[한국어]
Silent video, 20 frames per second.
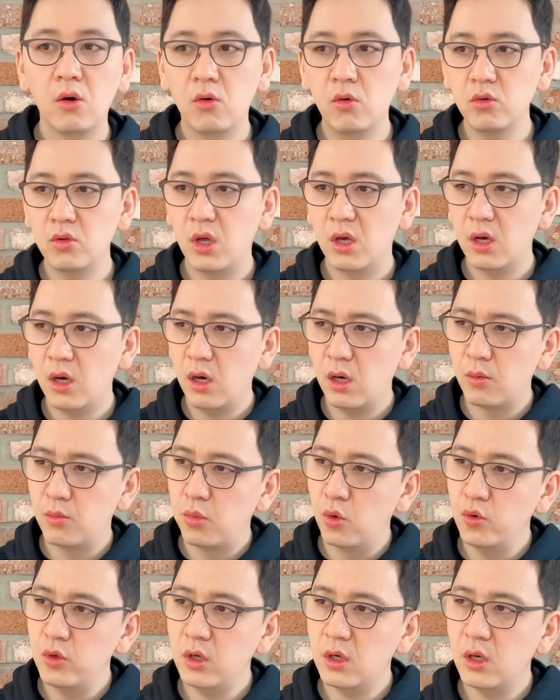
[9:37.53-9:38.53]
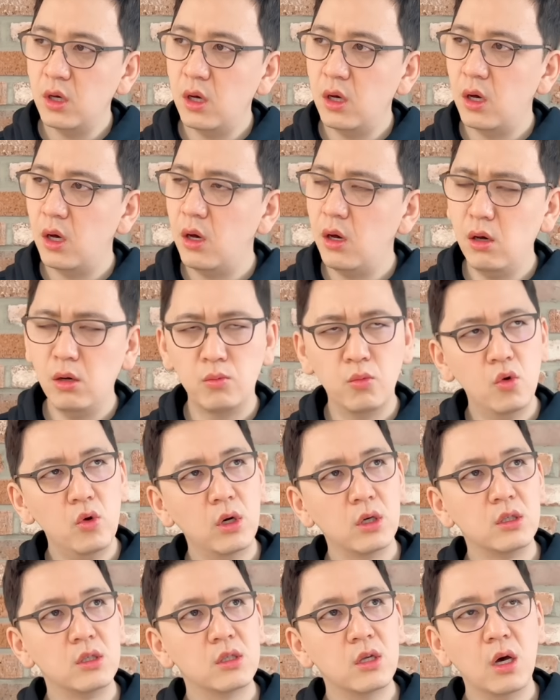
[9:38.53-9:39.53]
어 내가 보니까 아
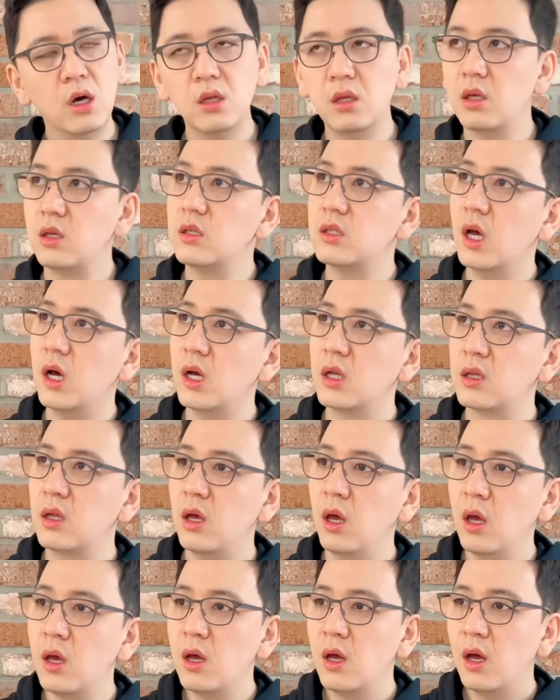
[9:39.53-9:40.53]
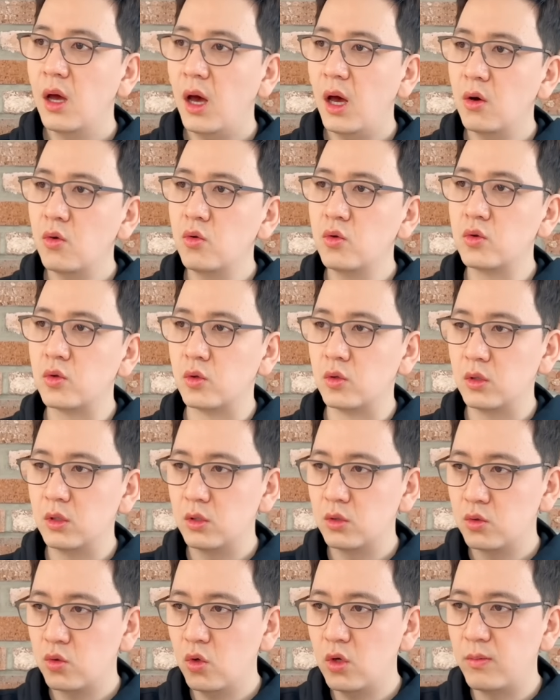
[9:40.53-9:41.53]
뭔가 이상한데 이상한데 하고
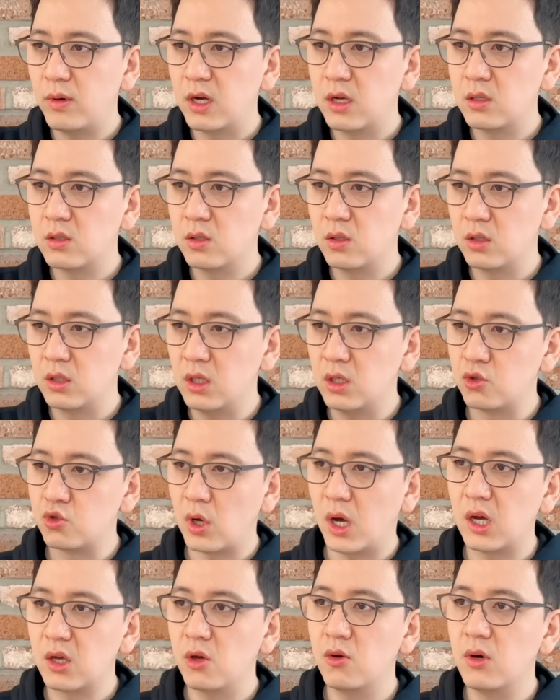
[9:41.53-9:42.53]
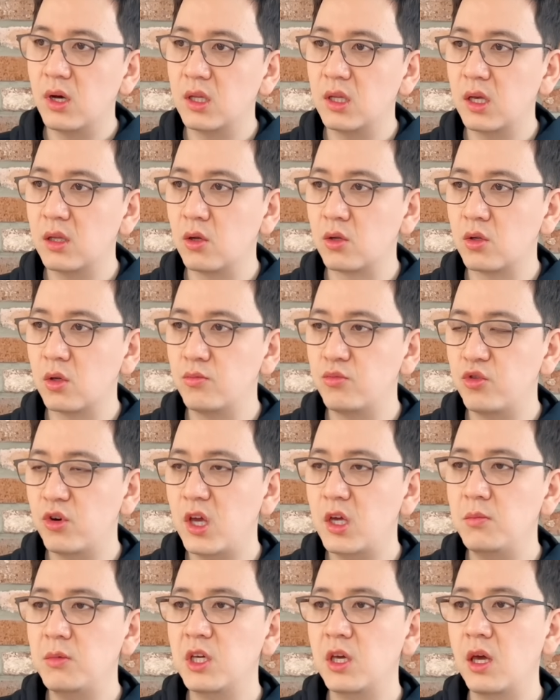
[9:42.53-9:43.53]
소위 말해서 이 좌경화된 어떤
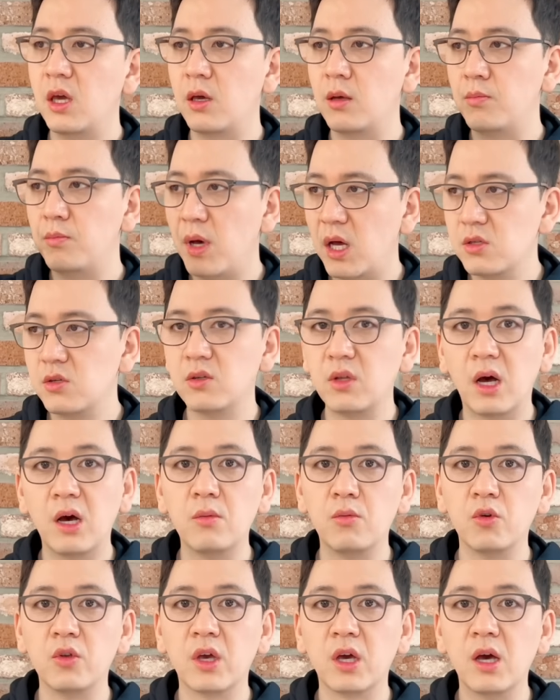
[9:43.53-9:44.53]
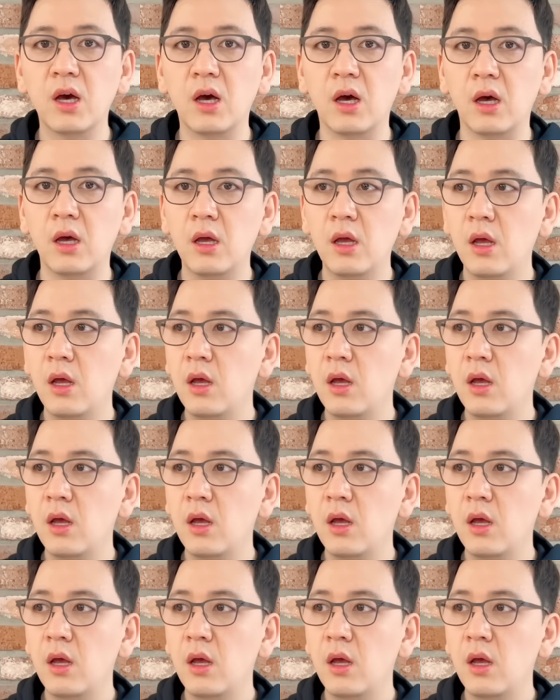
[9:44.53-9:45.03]
프레이밍에 빠져나와 보니까